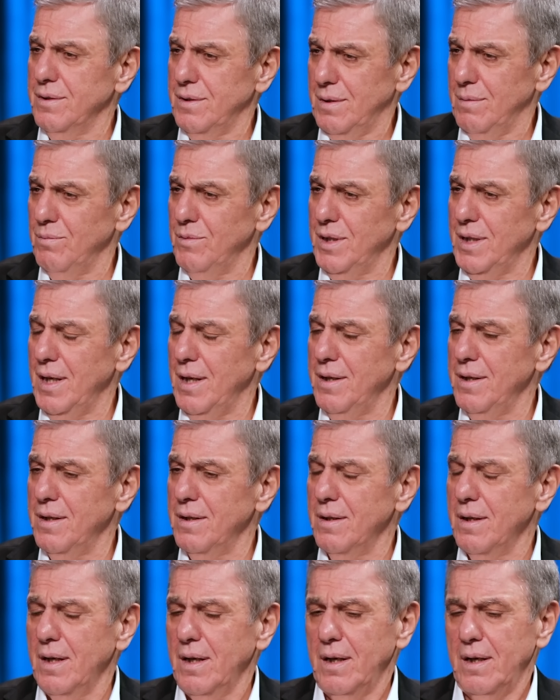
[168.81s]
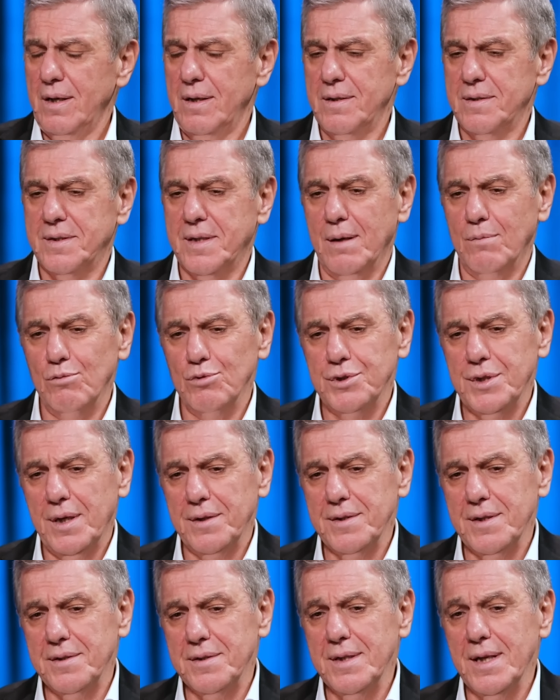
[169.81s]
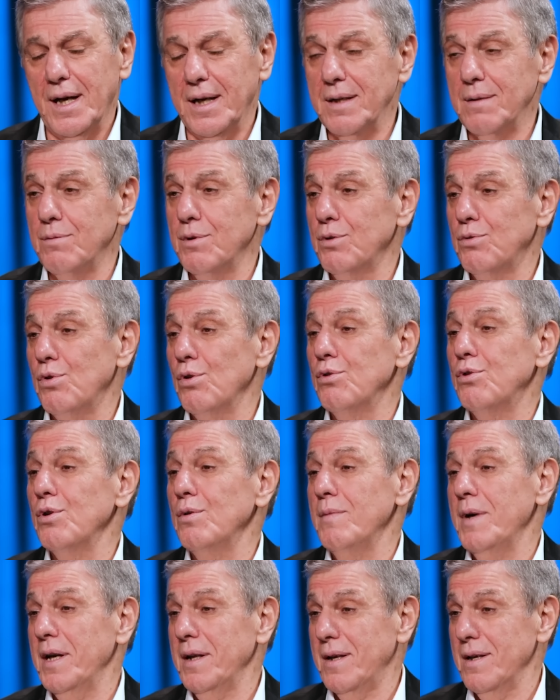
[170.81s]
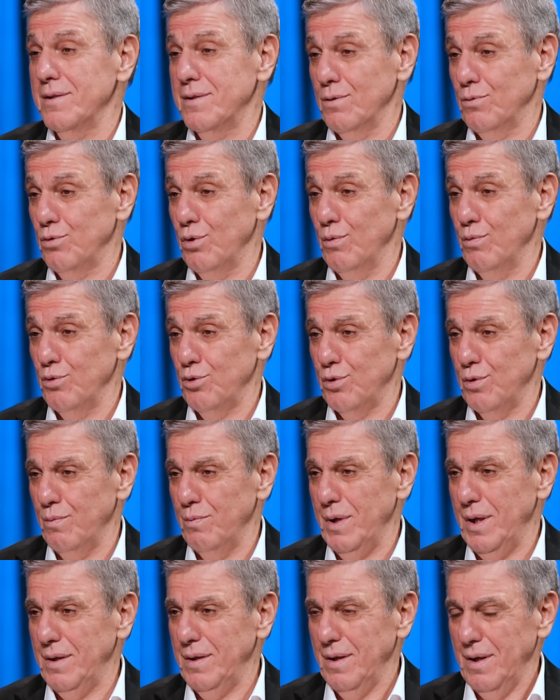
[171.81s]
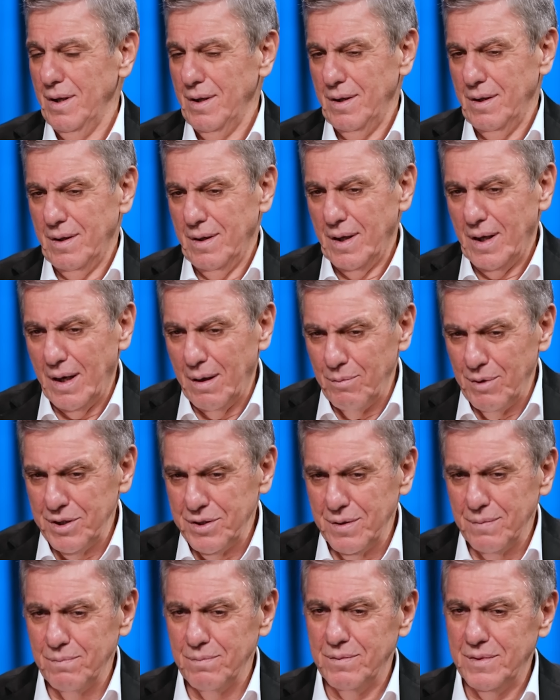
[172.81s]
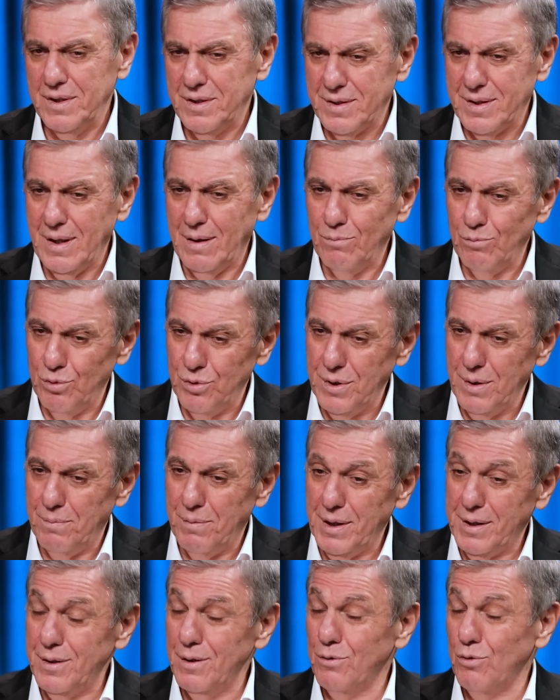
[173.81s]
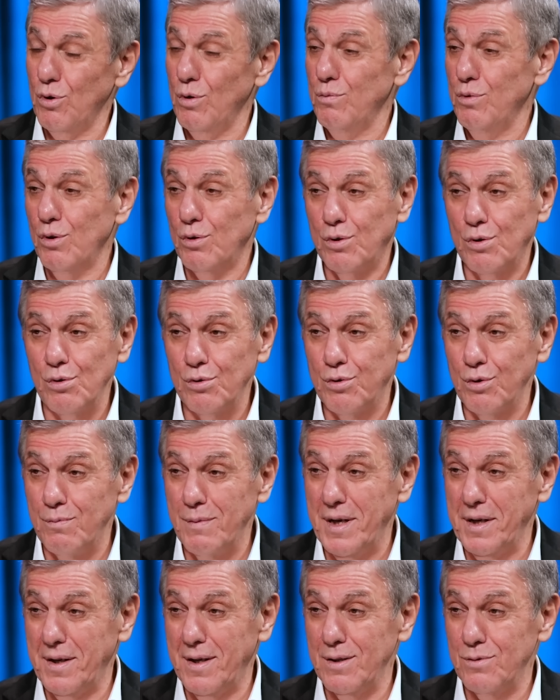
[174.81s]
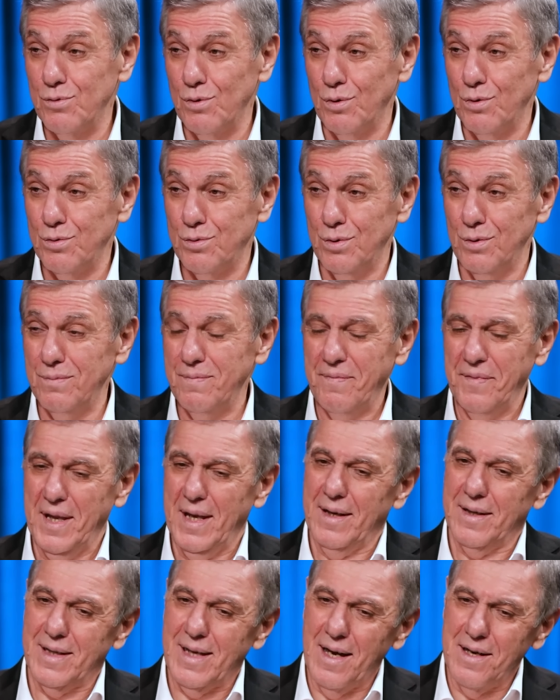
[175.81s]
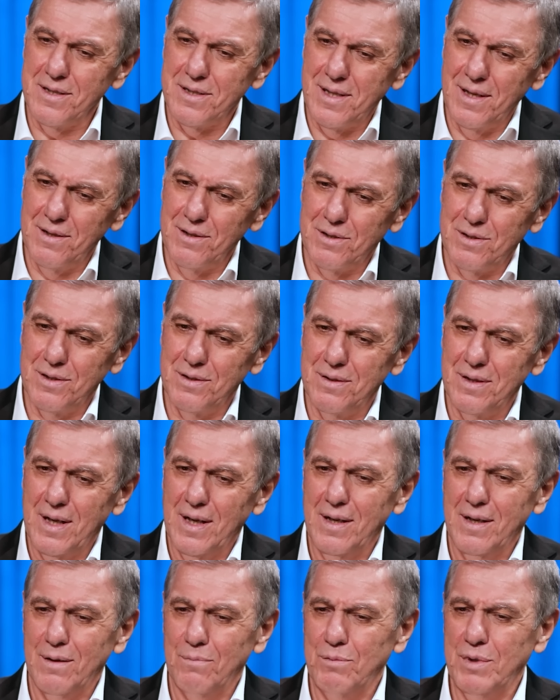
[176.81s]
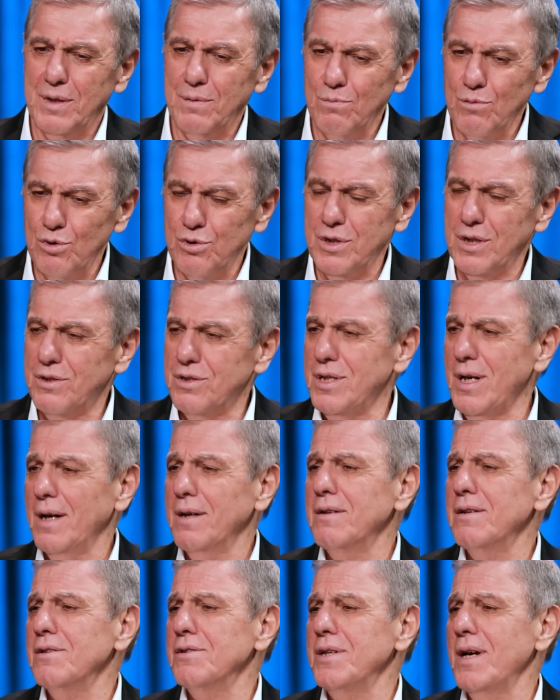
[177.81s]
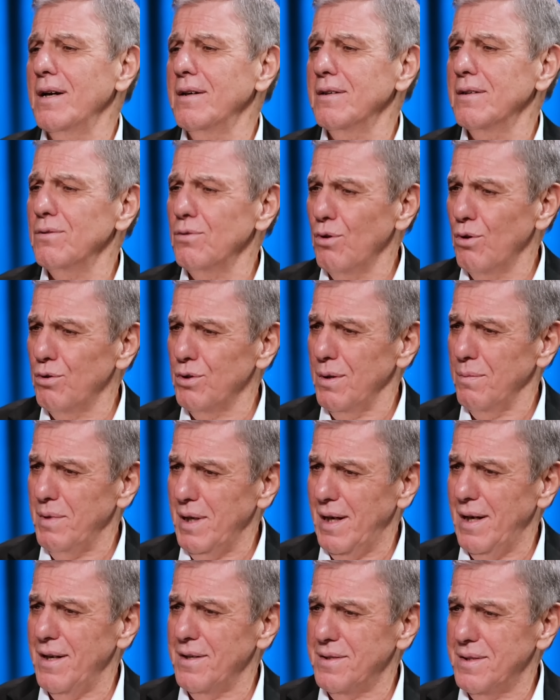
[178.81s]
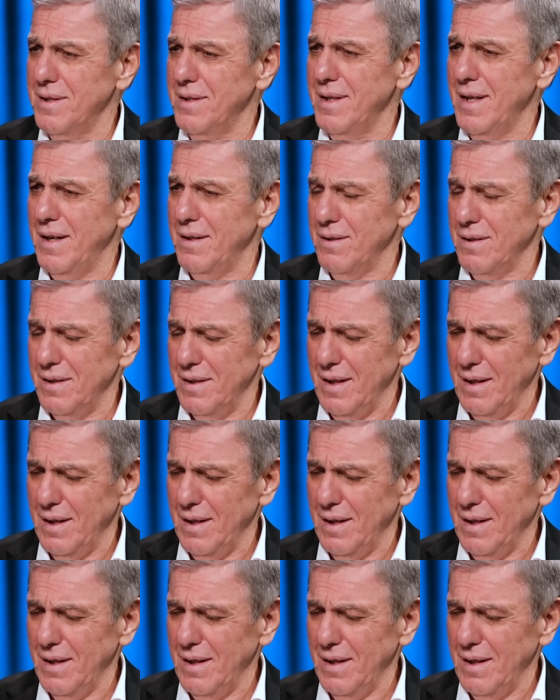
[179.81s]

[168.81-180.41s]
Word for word: Şimdi yeni İstanbul Caddesi'nde ayrı bir kültür merkezi kurmuştum ben. Amacım İstanbul'da Bakırköy bir kültür merkezi olsun. Gençler için bir müzik cangıl cangıl orada birleşsinler.